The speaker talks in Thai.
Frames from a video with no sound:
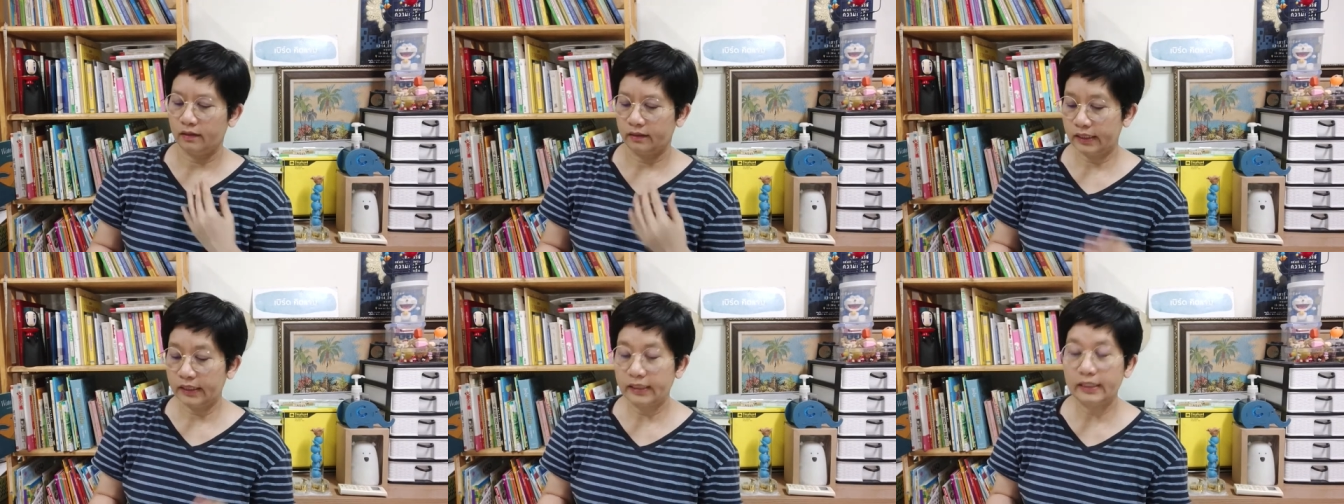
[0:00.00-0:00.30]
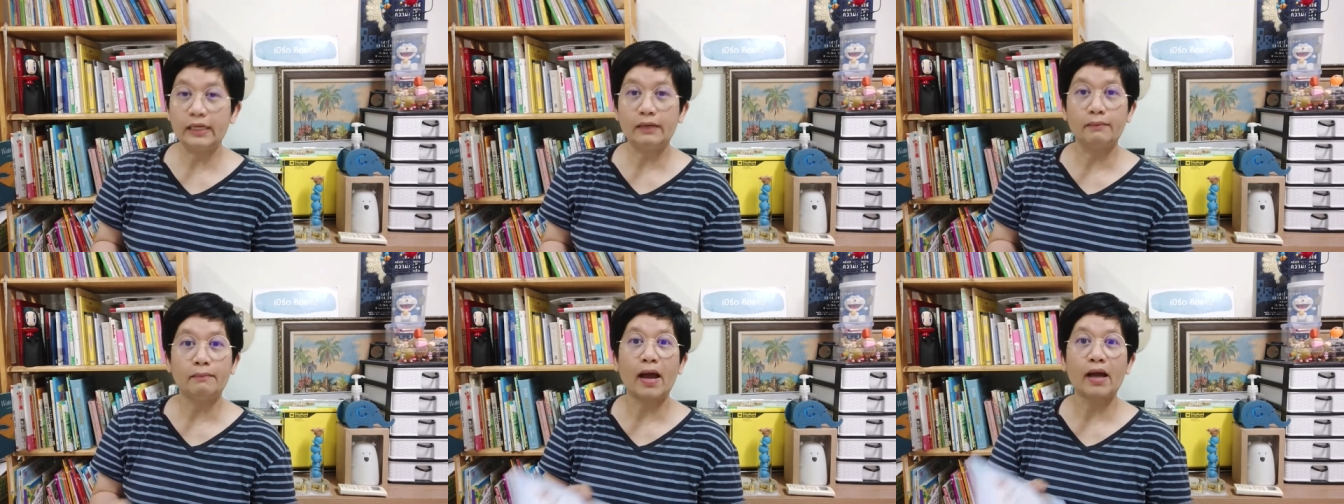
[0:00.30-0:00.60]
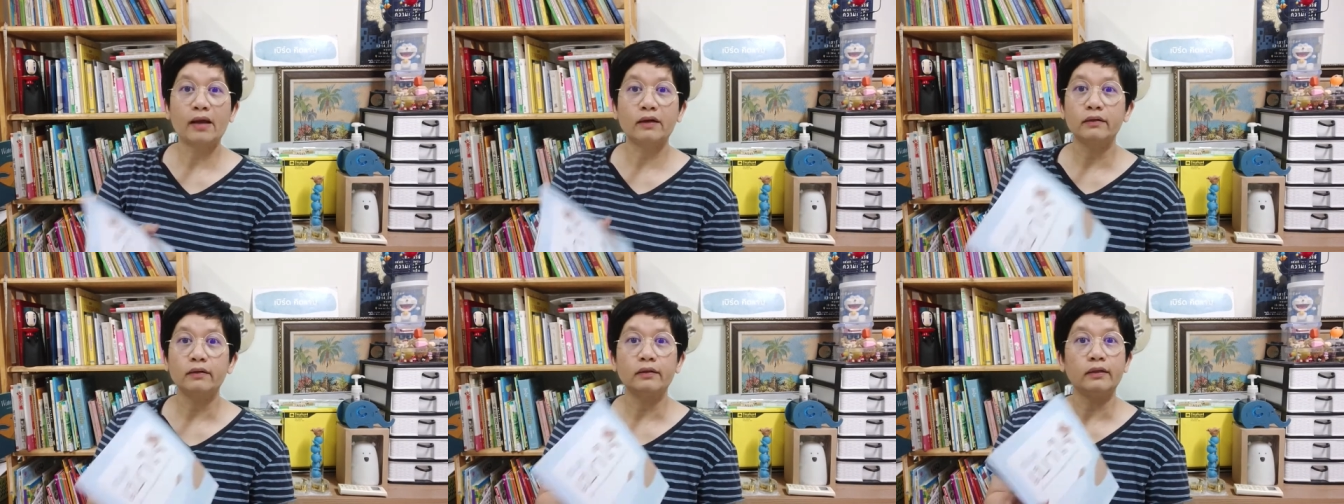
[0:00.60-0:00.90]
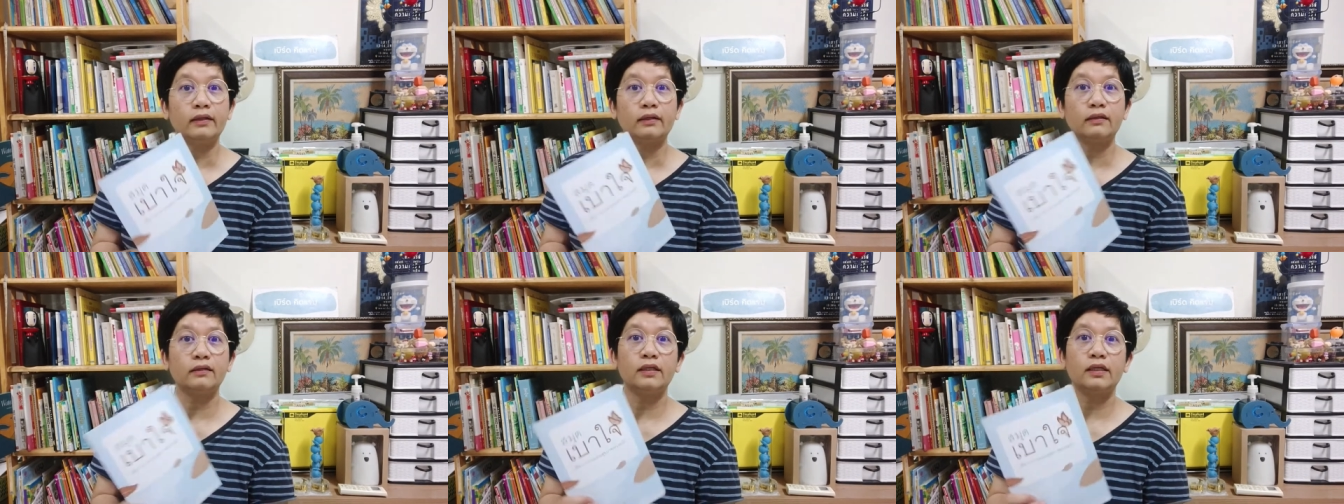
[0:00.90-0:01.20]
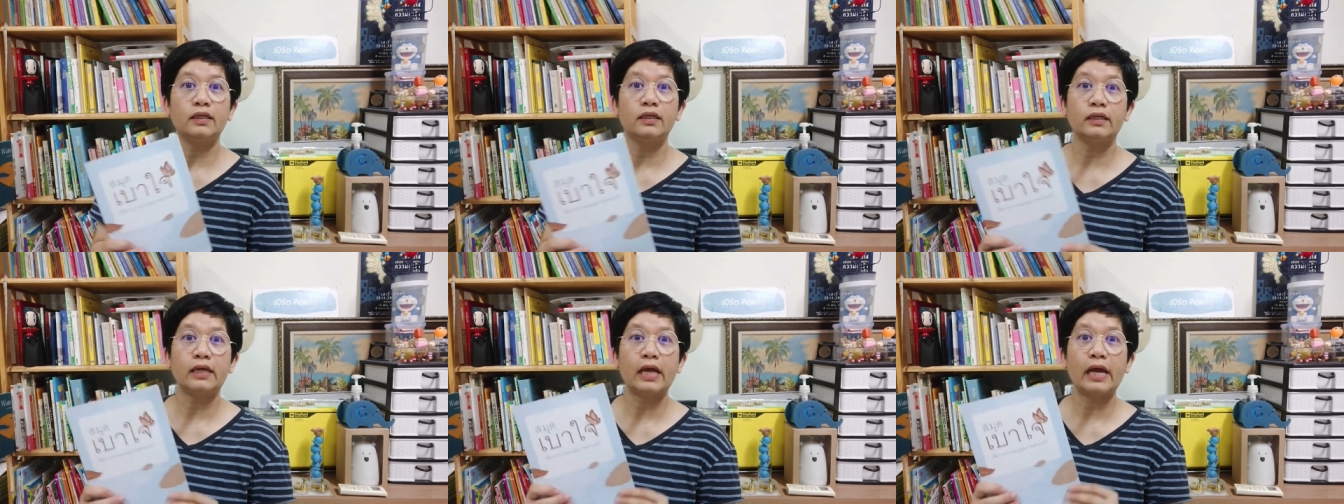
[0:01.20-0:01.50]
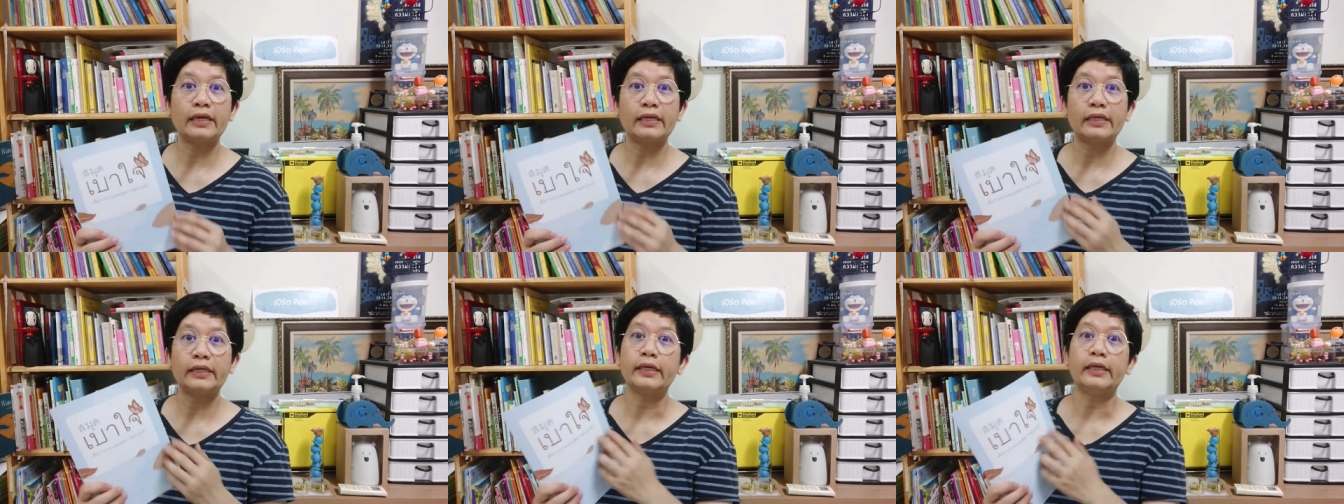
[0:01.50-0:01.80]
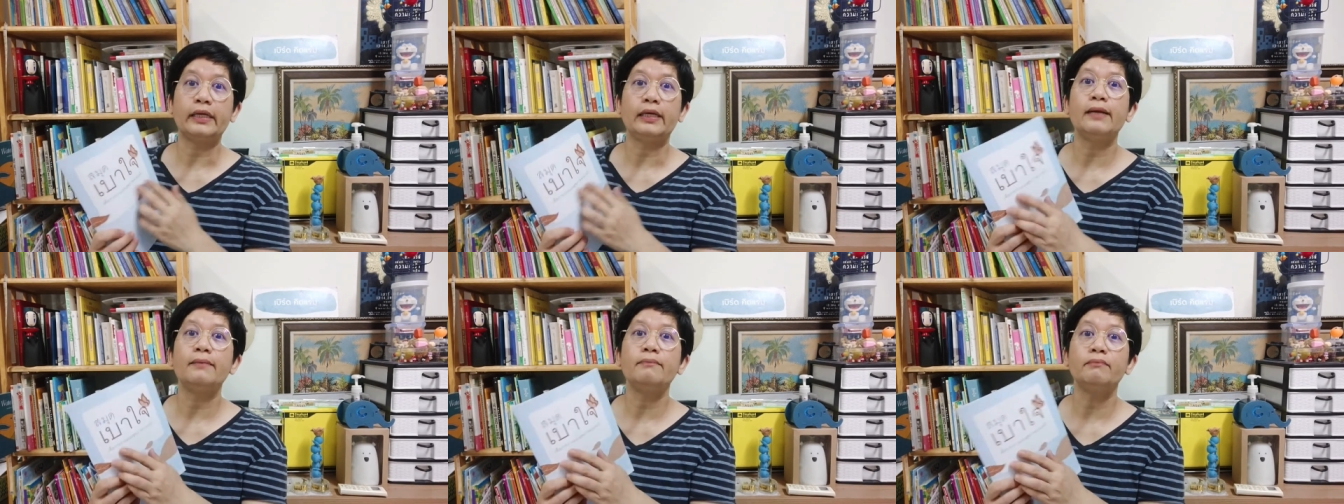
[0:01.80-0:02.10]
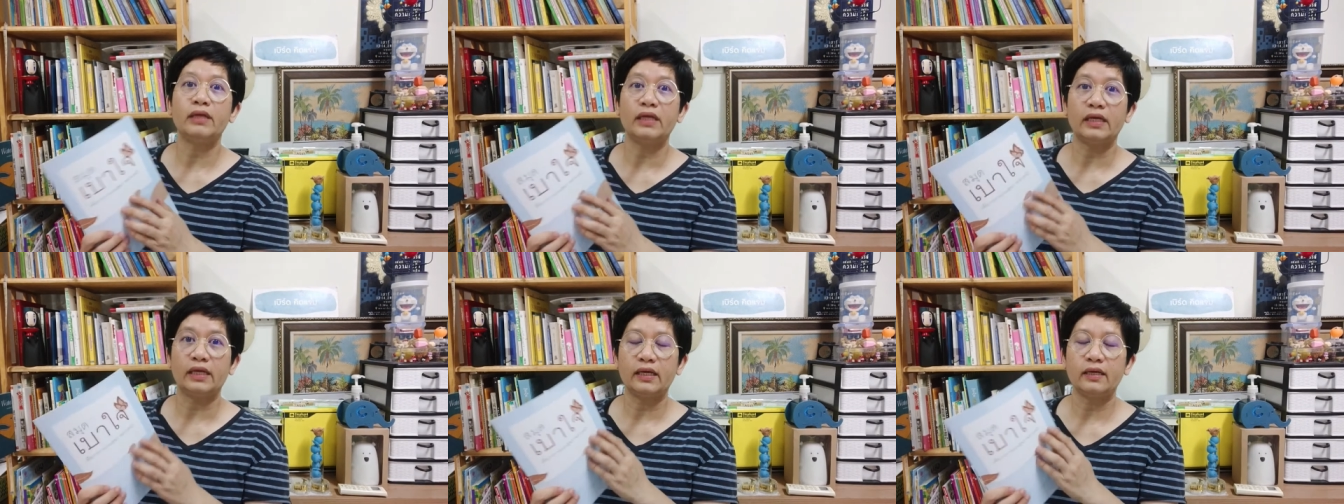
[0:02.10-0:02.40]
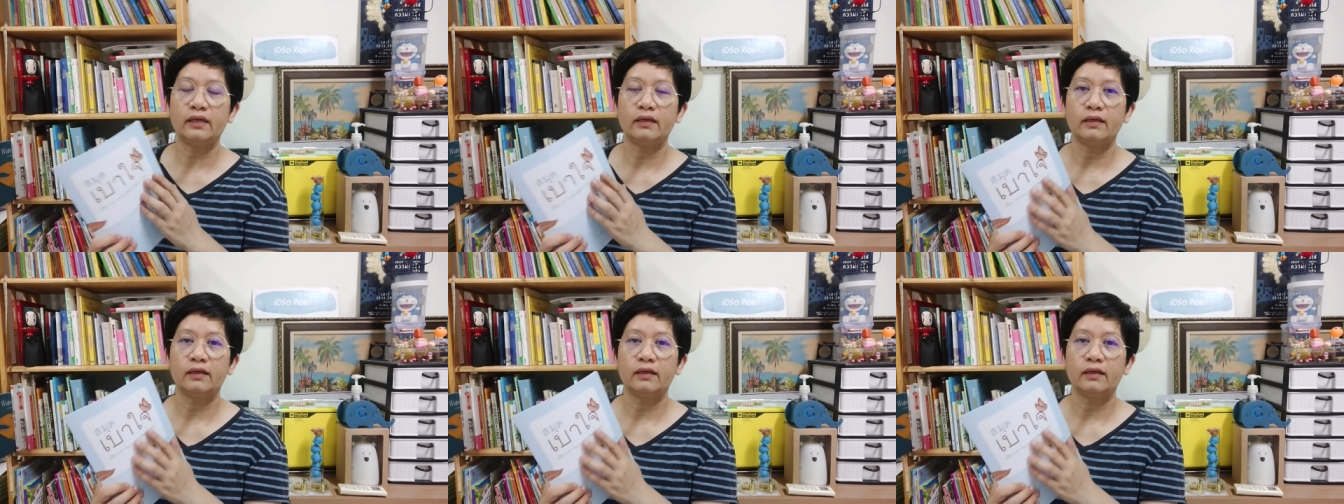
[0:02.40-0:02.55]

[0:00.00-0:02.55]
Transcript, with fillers: ยินดีมากเลยที่ได้เขียนเล่มนี้